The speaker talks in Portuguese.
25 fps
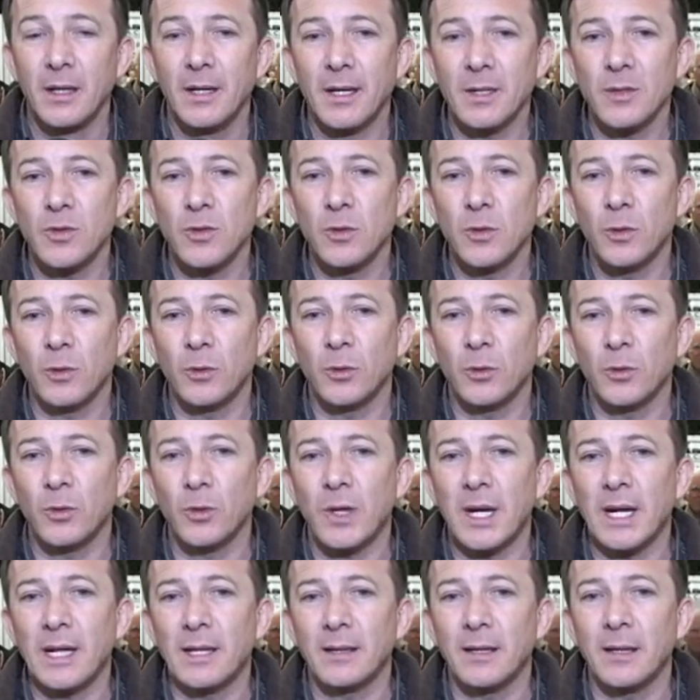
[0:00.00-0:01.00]
E a
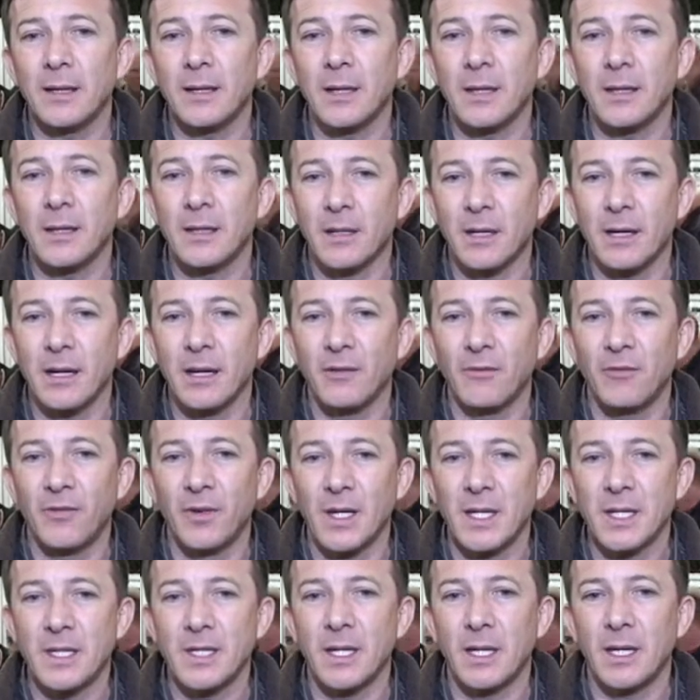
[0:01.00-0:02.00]
suinocultura ela tem grande
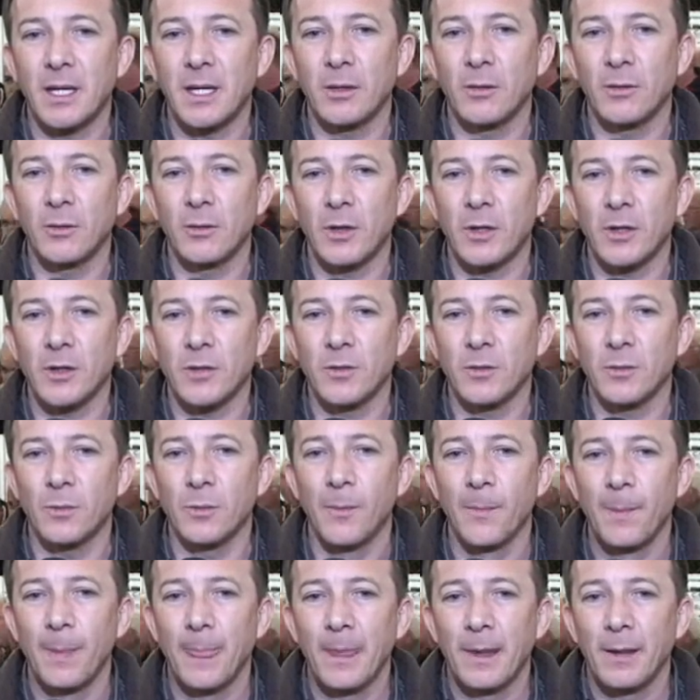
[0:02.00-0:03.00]
relevância aqui no
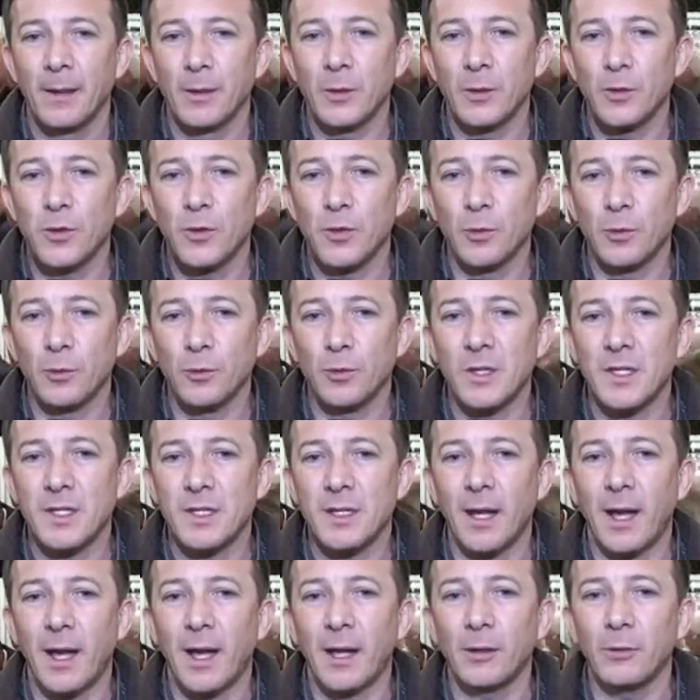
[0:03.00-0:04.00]
nosso eh, sul do
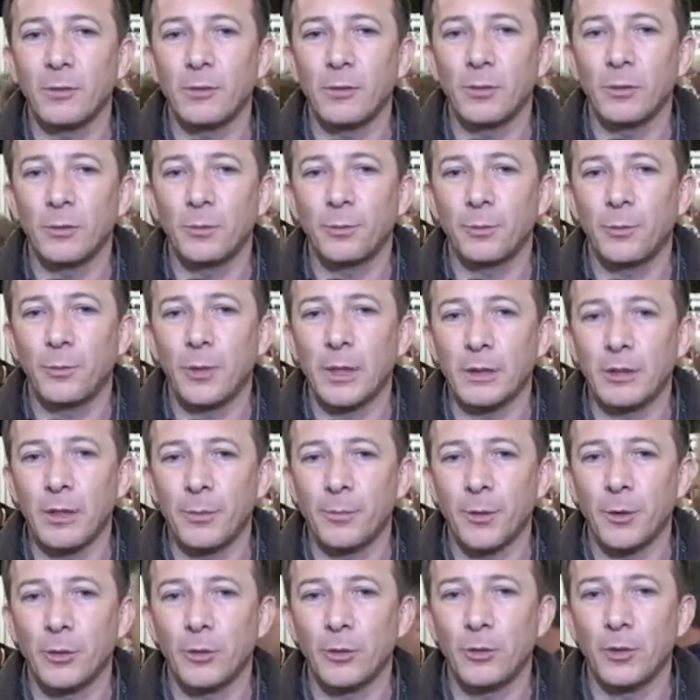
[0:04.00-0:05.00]
estado, quanto
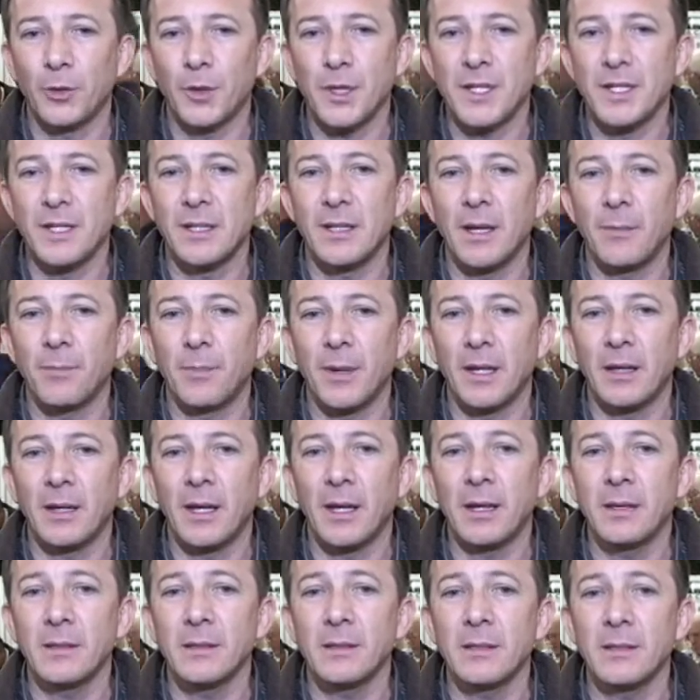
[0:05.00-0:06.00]
a produtores
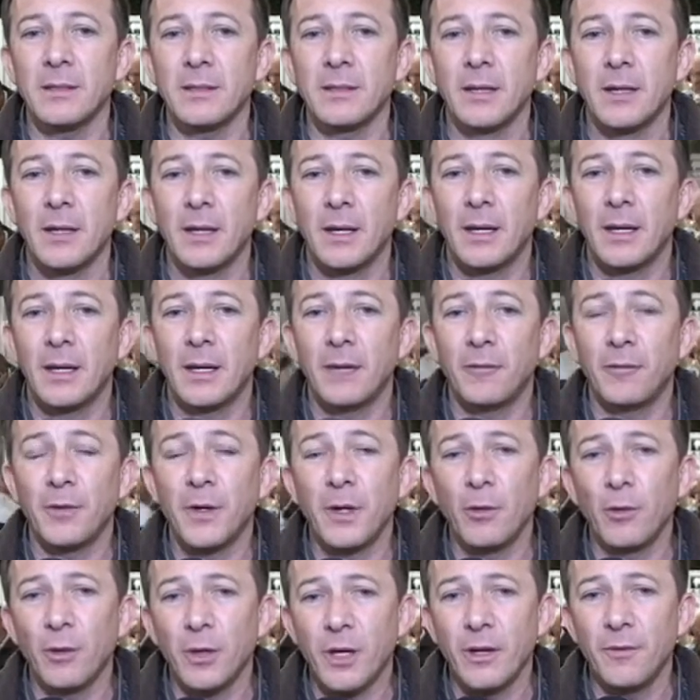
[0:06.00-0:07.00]
independentes, e
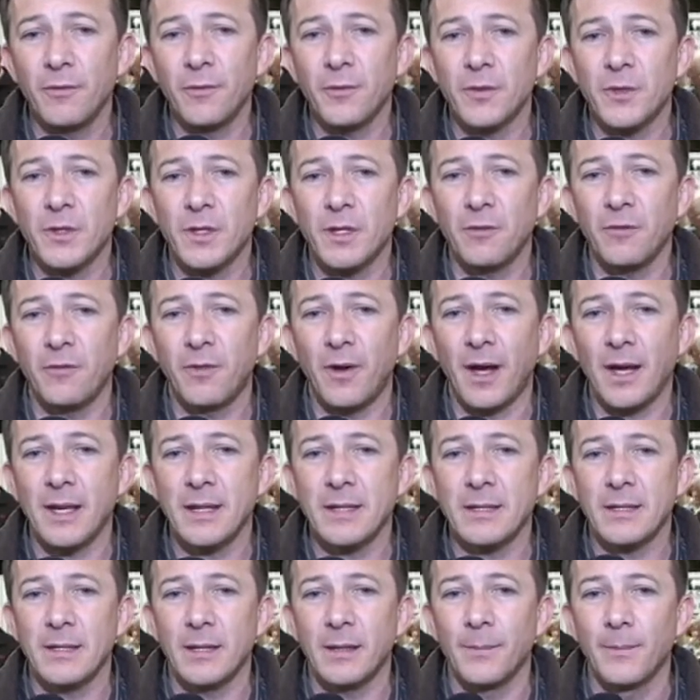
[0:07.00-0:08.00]
frigoríficos que
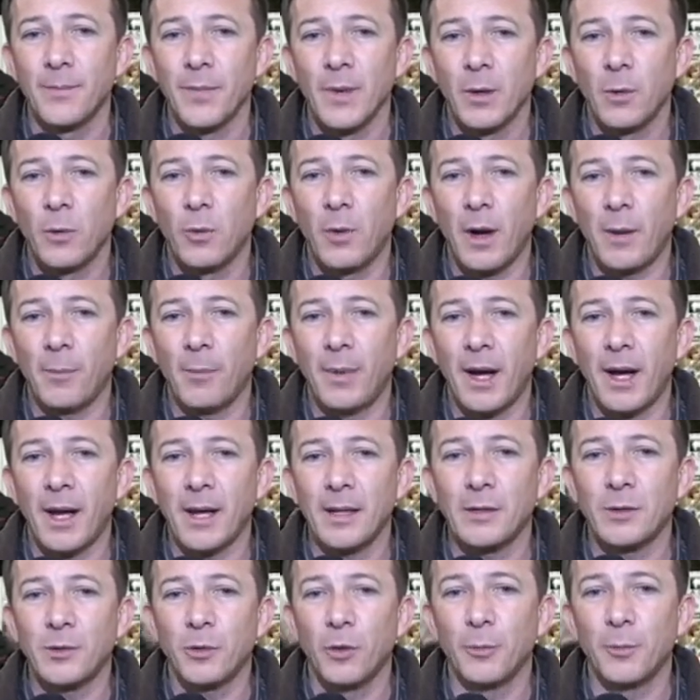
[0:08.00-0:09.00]
fazem o
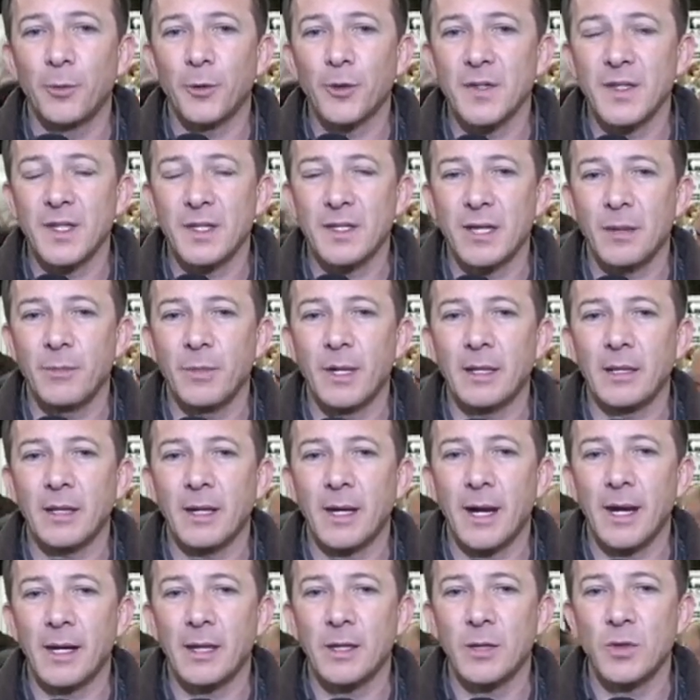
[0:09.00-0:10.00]
abate ou processamento
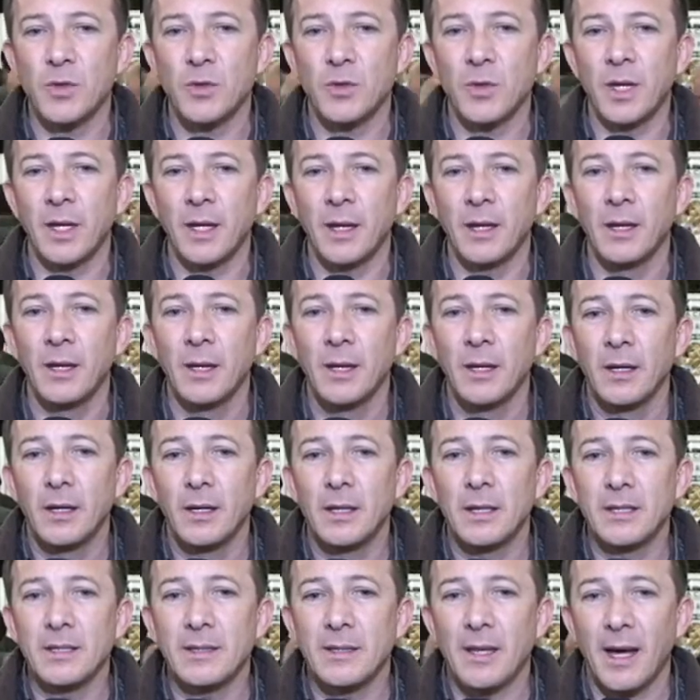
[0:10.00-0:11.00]
de carne suína.
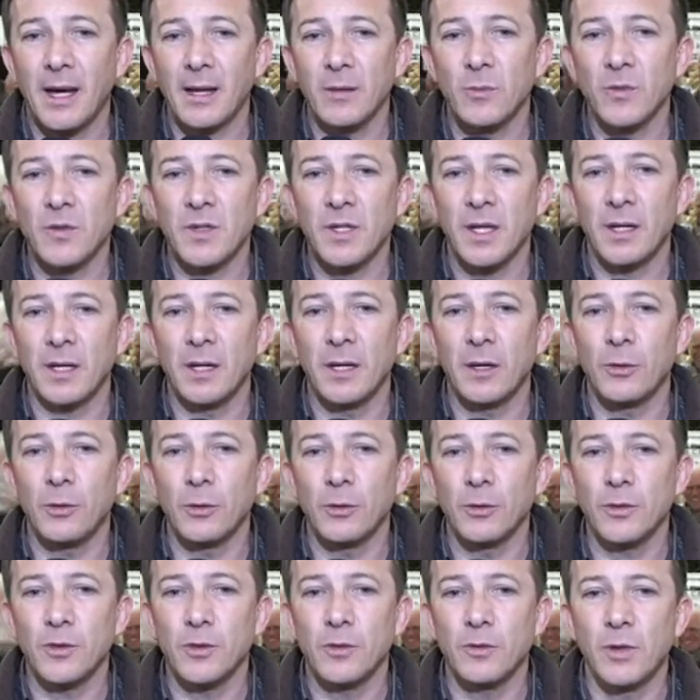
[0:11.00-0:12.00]
E estarmos aqui
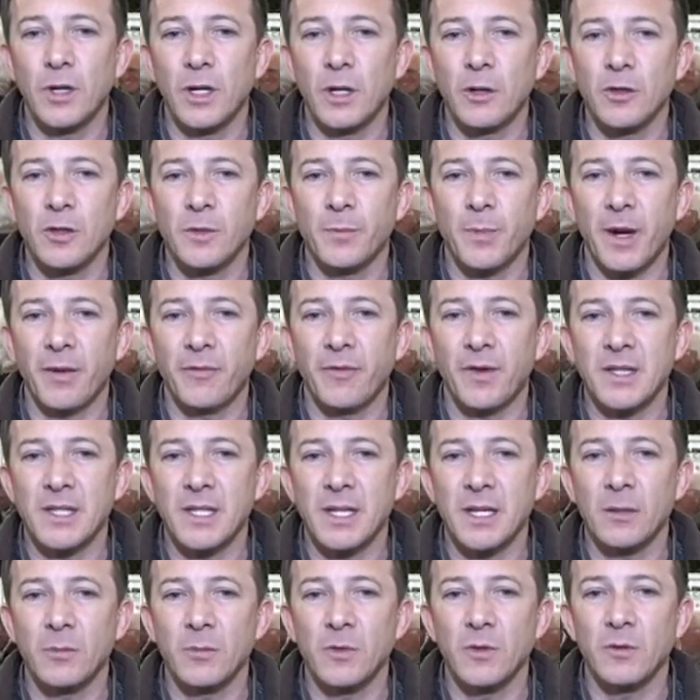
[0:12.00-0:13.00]
com suínos para
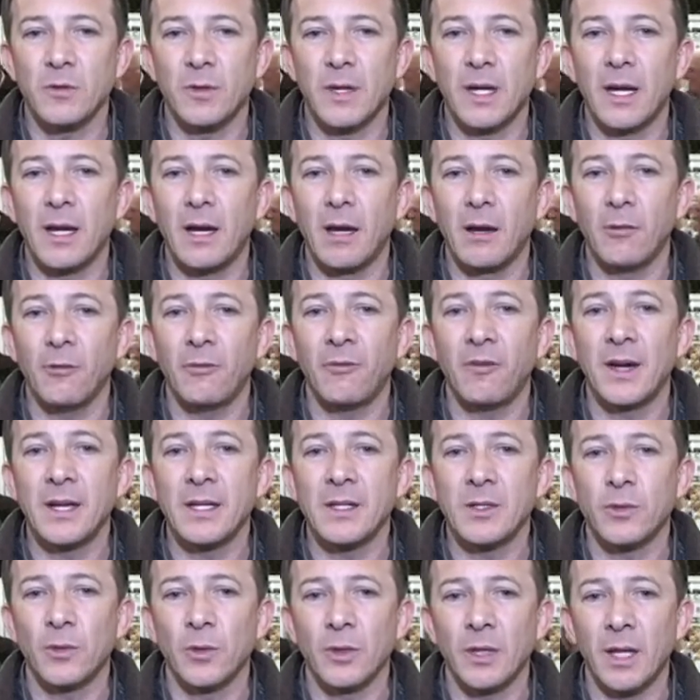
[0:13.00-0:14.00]
fazermos o leilão
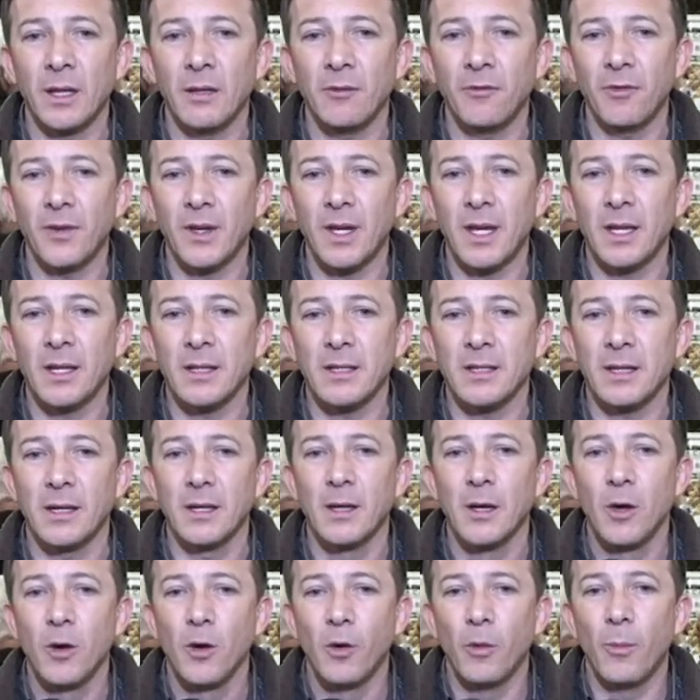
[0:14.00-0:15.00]
faz toda a
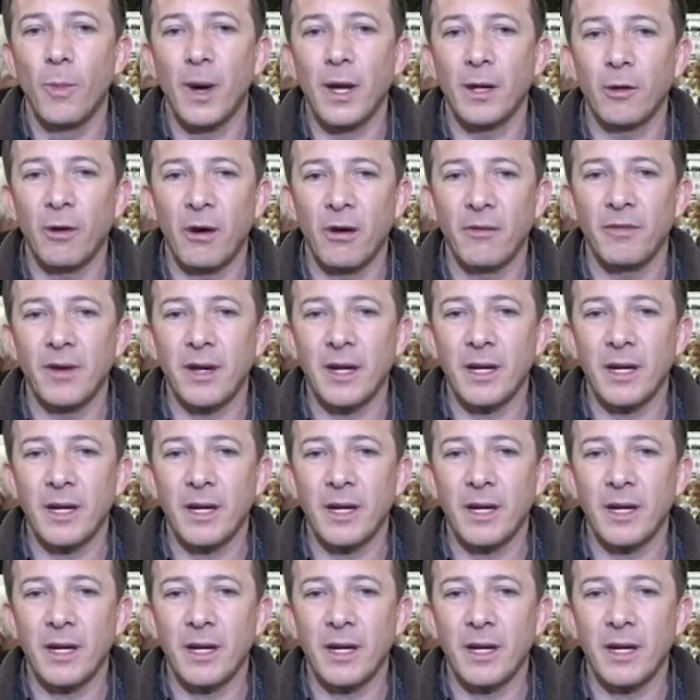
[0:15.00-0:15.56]
diferença. Uma nova